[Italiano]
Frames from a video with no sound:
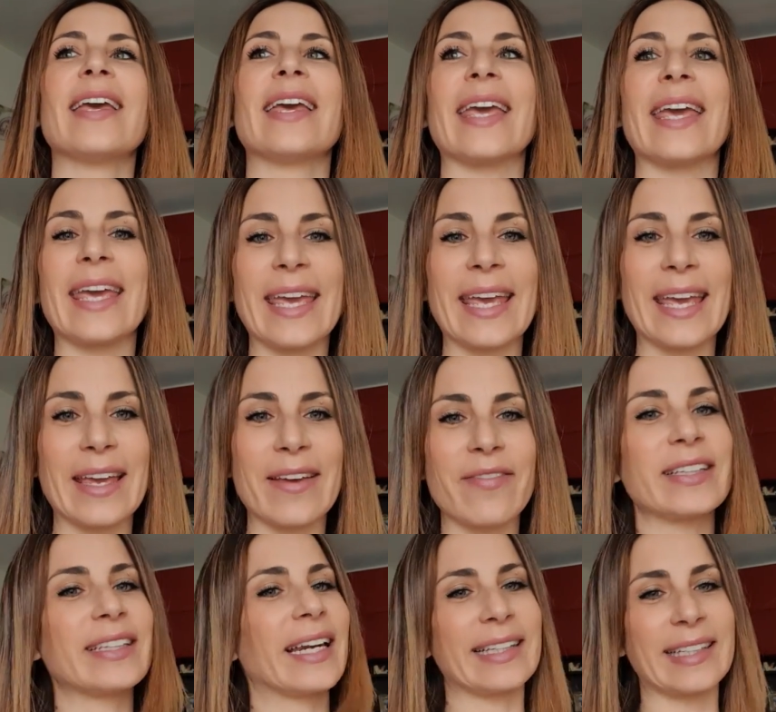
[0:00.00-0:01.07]
e
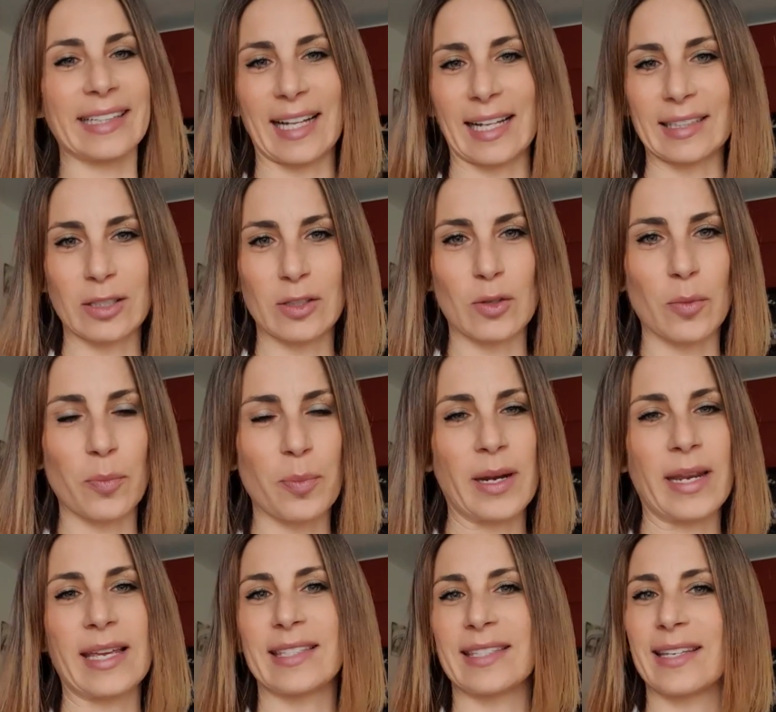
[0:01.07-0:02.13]
vedrete tante
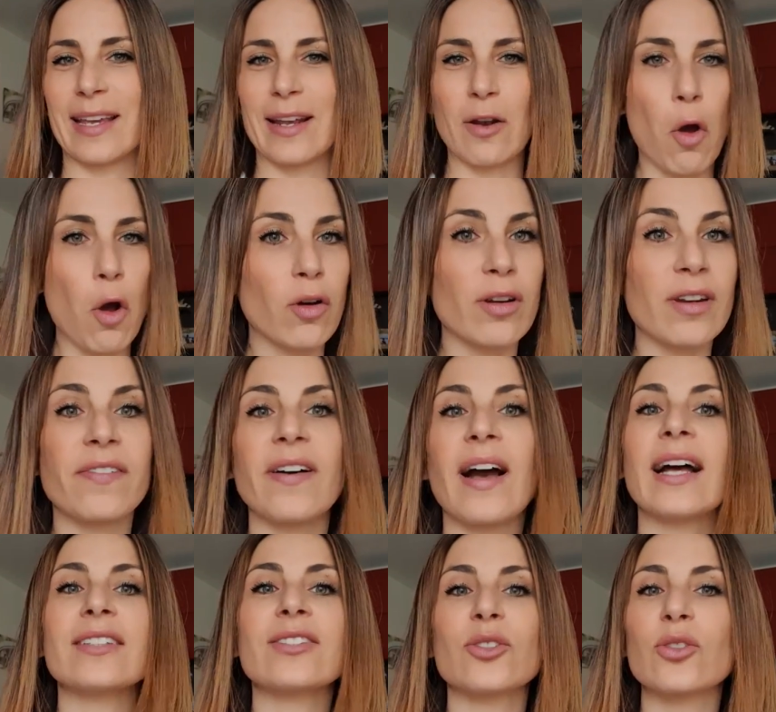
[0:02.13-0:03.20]
sorprese, logo
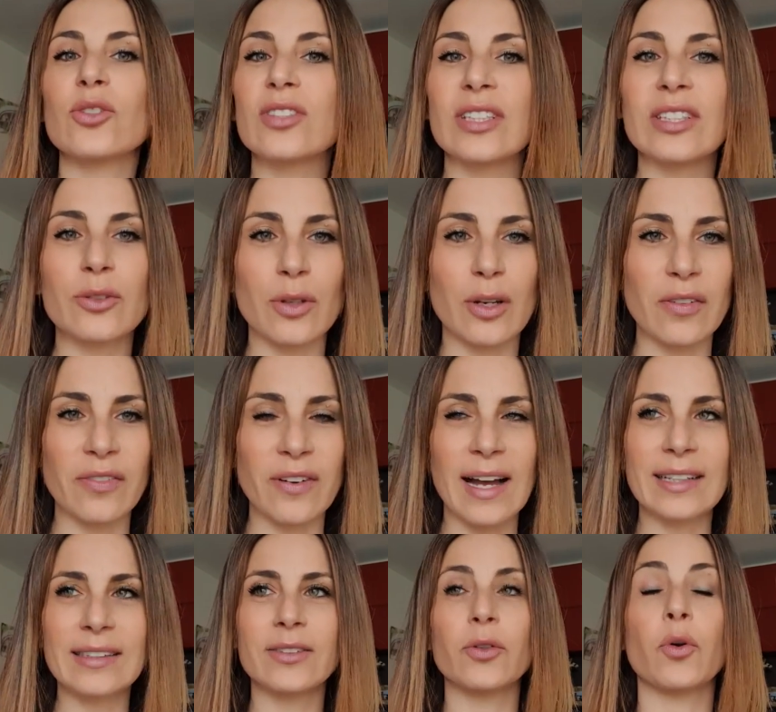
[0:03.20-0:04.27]
rifatto, sito
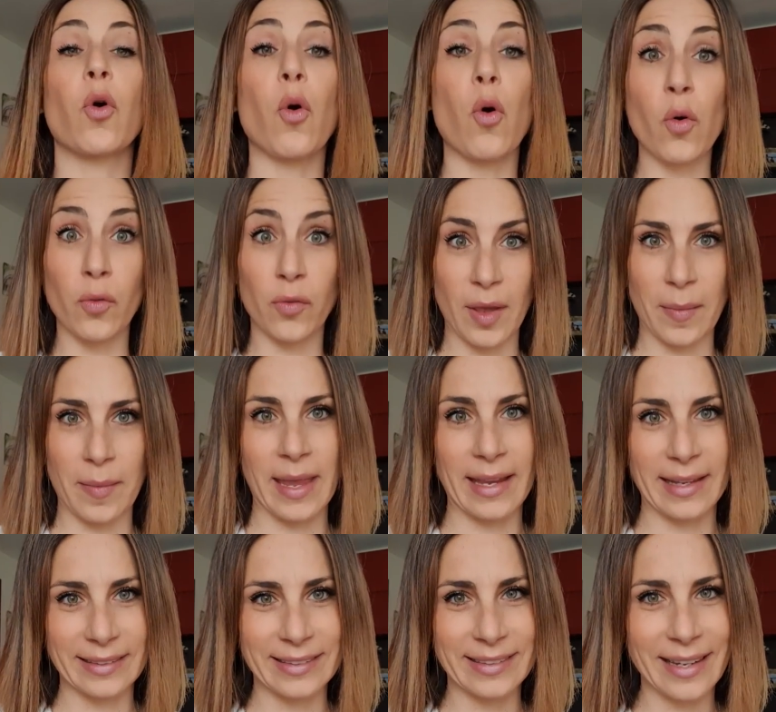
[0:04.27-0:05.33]
rifatto,
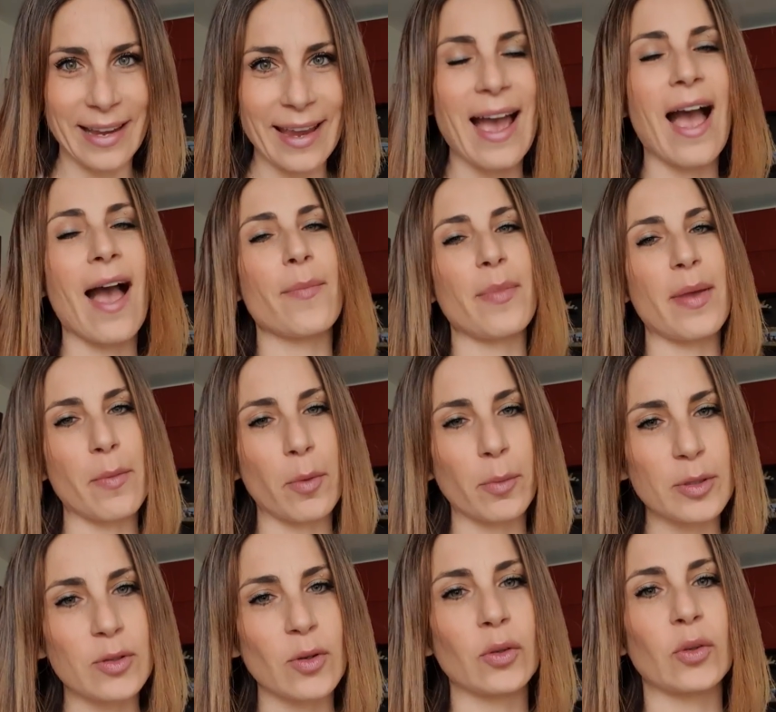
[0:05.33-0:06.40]
ovviamente abbiamo
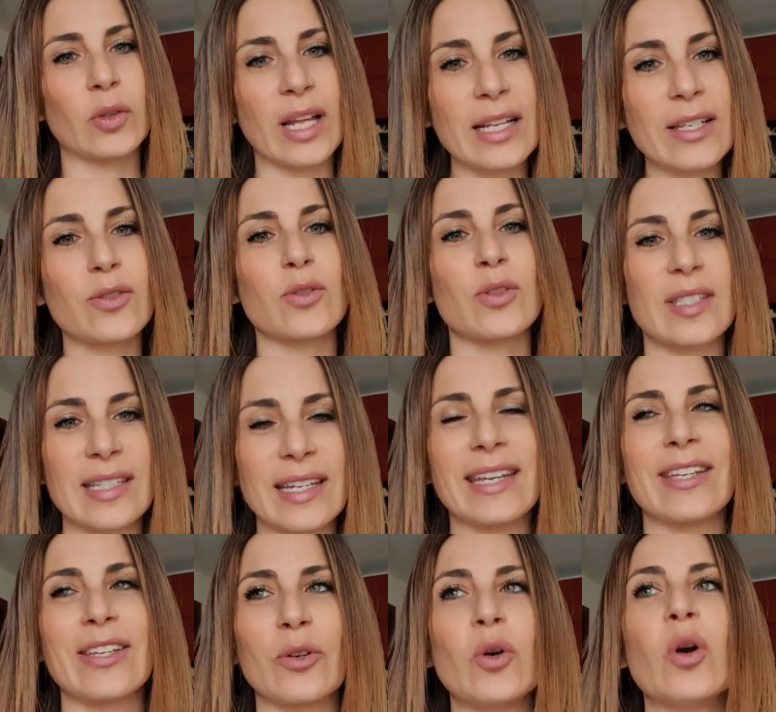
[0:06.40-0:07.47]
bisogno del
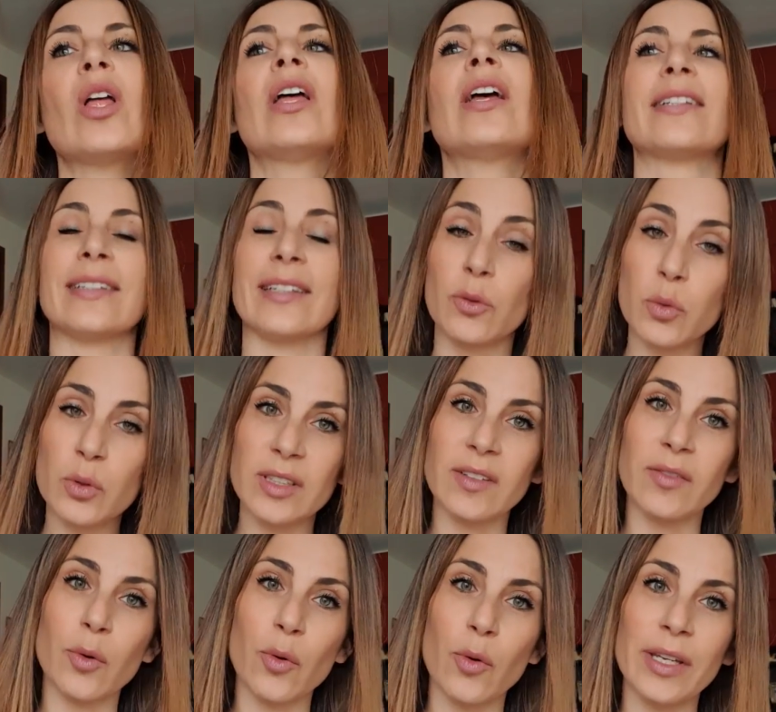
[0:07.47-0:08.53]
sostegno di tutti
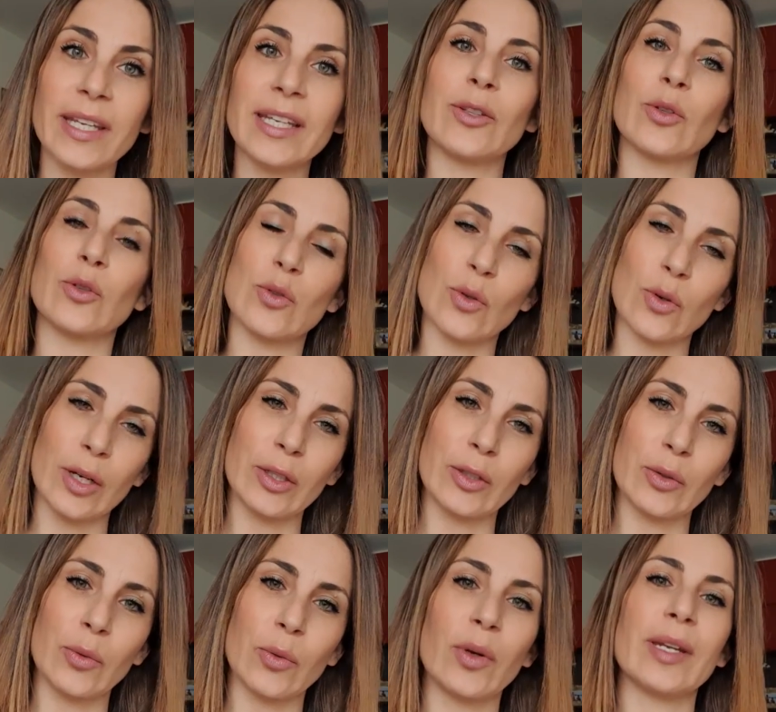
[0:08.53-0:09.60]
voi, non solo
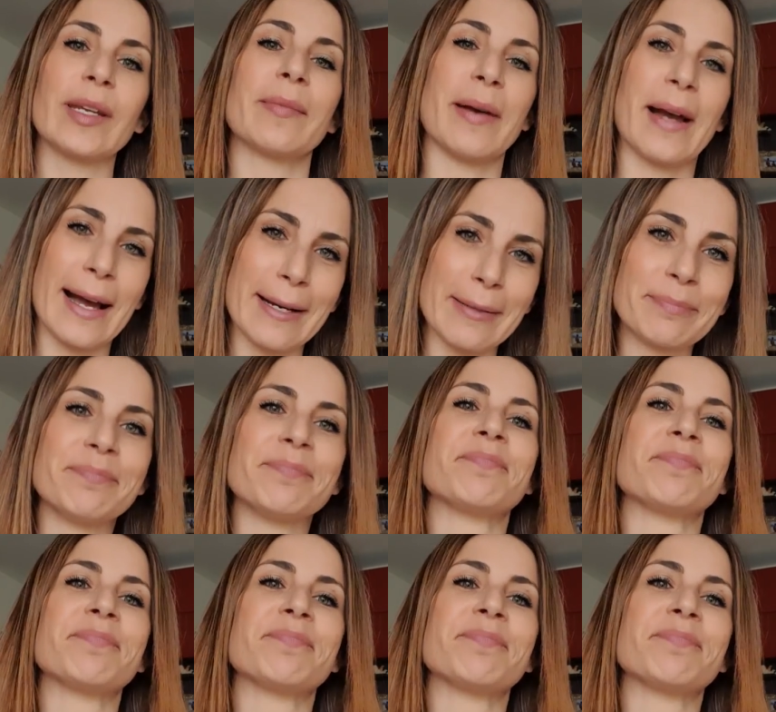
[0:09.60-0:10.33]
lettori ma